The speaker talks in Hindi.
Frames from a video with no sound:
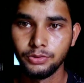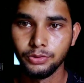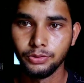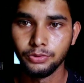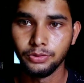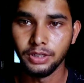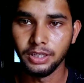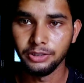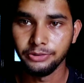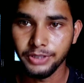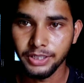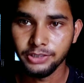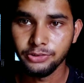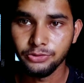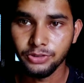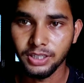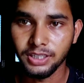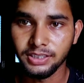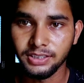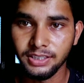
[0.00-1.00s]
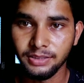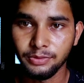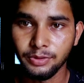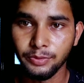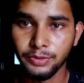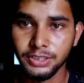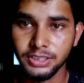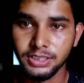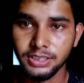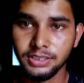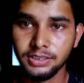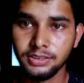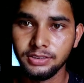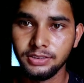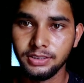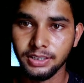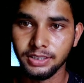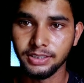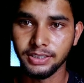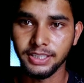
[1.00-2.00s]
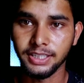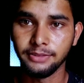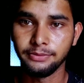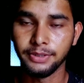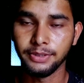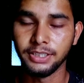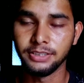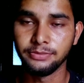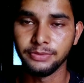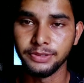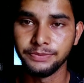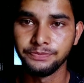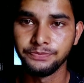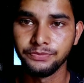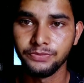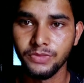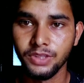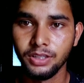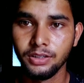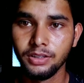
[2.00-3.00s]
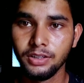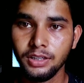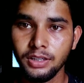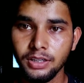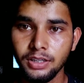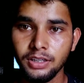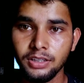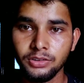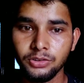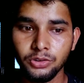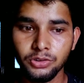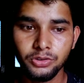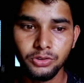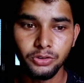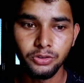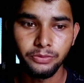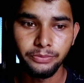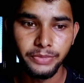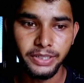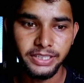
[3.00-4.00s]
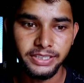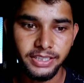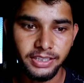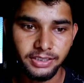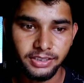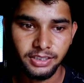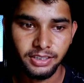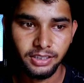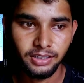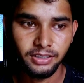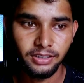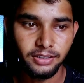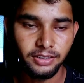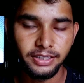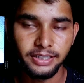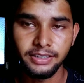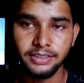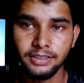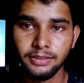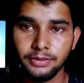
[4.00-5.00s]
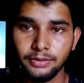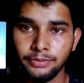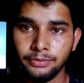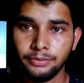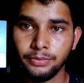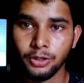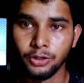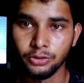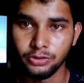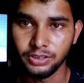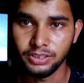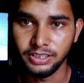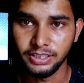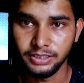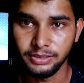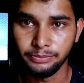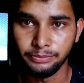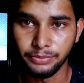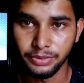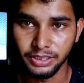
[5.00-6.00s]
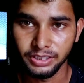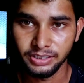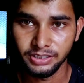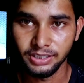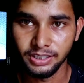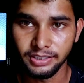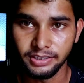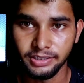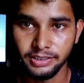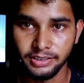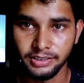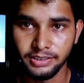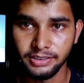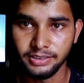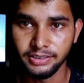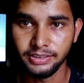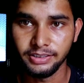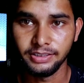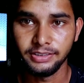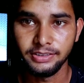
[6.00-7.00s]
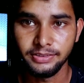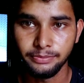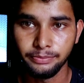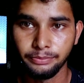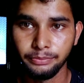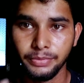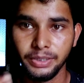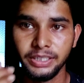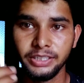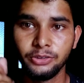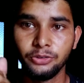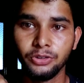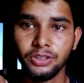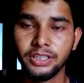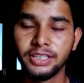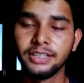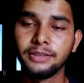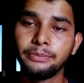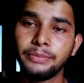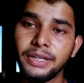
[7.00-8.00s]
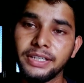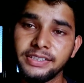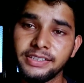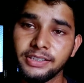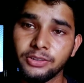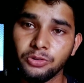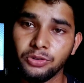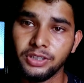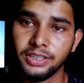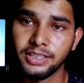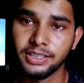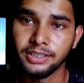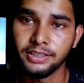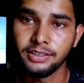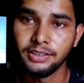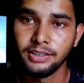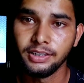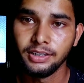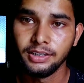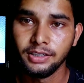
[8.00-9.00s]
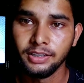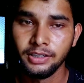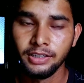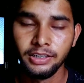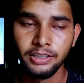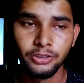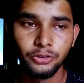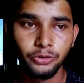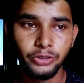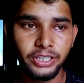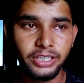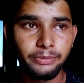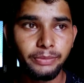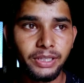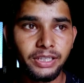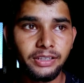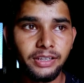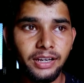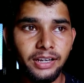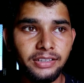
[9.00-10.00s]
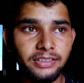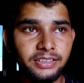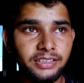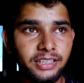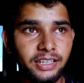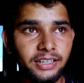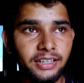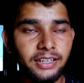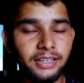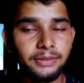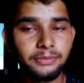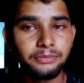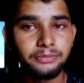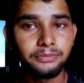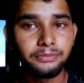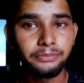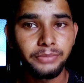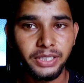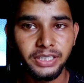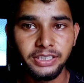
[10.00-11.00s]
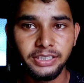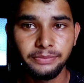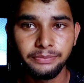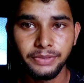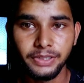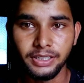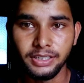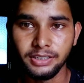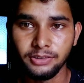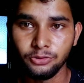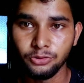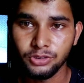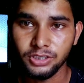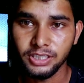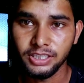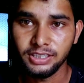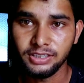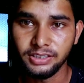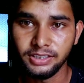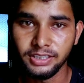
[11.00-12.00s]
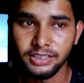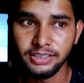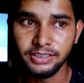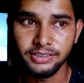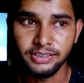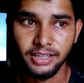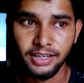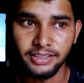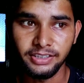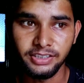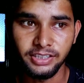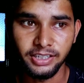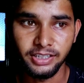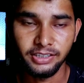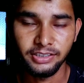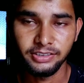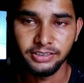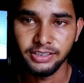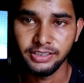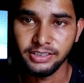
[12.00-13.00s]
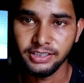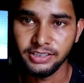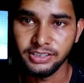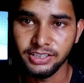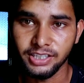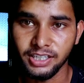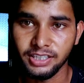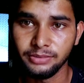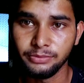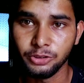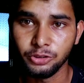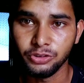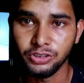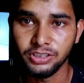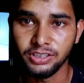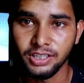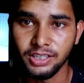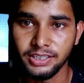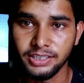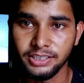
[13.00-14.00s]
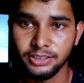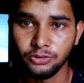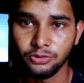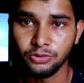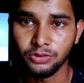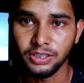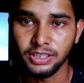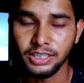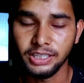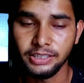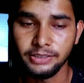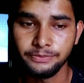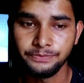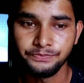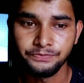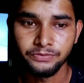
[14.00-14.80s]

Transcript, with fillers: तो हेलो गाइस स्वागत है आपके अपने चैनल टेक्निकल फाइल्स में दोस्तों मेरे साथ कल एक बहुत ही बड़ी घटना घटी है मनी को लेकर पैसे को लेकर तो एक बंदा है जिसका नाम प्रदीप है उसकी तीन साइट्स हैं जैसे जान म्यूजिक डॉट इन हो गया